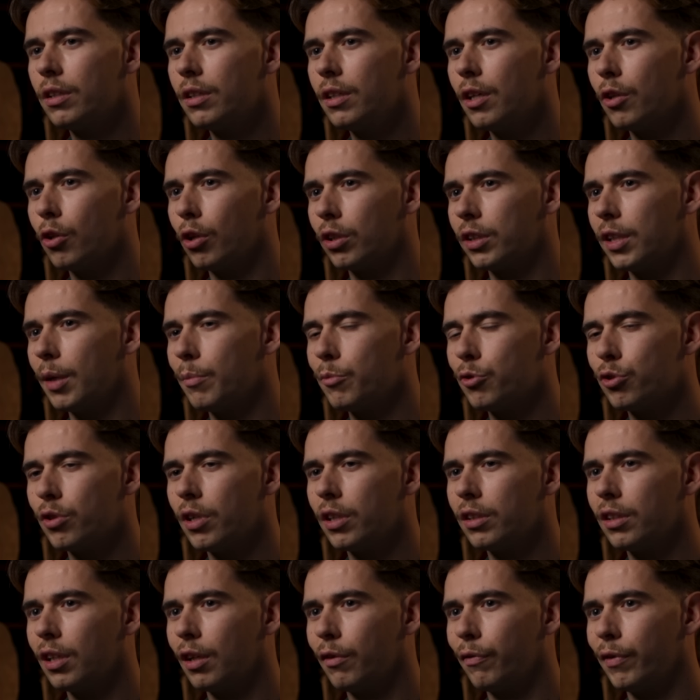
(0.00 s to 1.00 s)
que adotamos
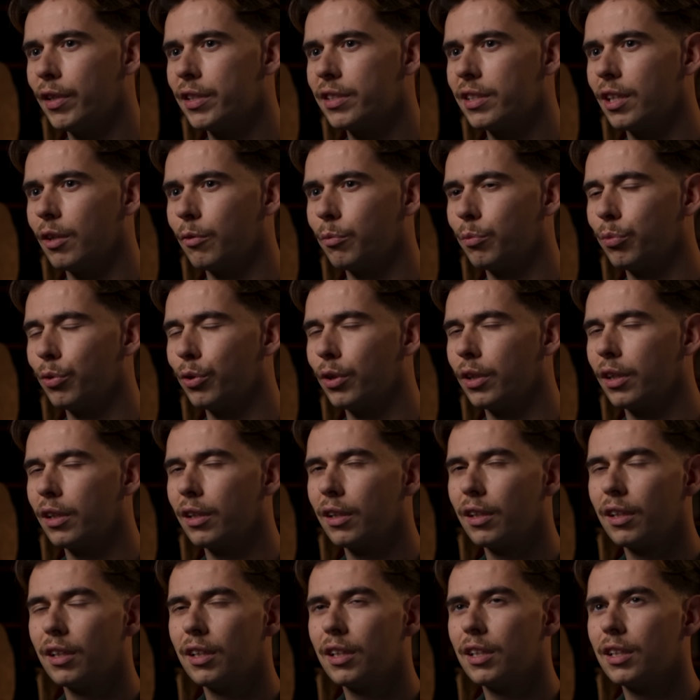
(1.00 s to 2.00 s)
durante a refeição,
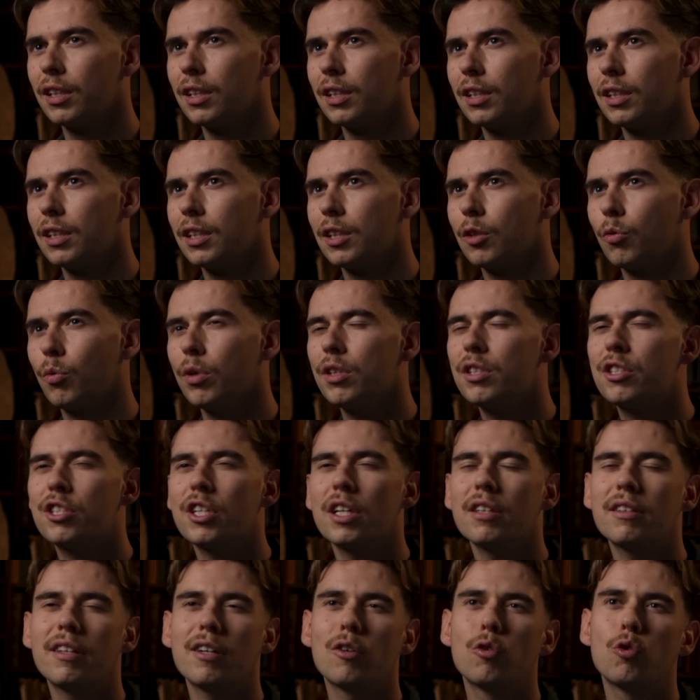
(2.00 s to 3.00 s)
porque quando se
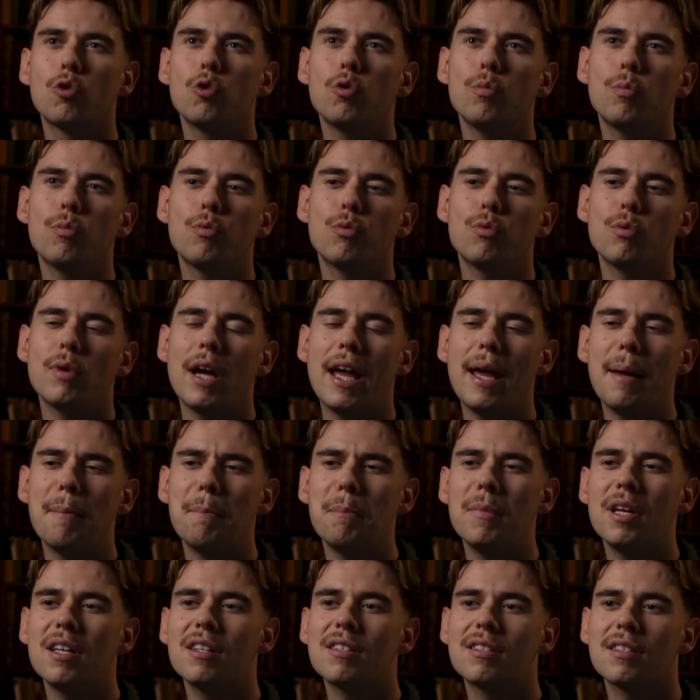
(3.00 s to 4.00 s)
janta em grupo, é a
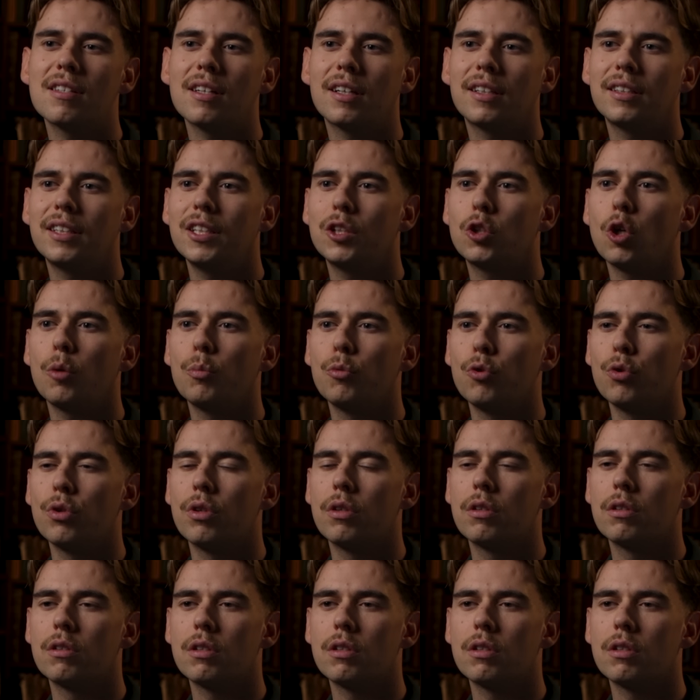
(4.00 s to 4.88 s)
mesa que dita o mood.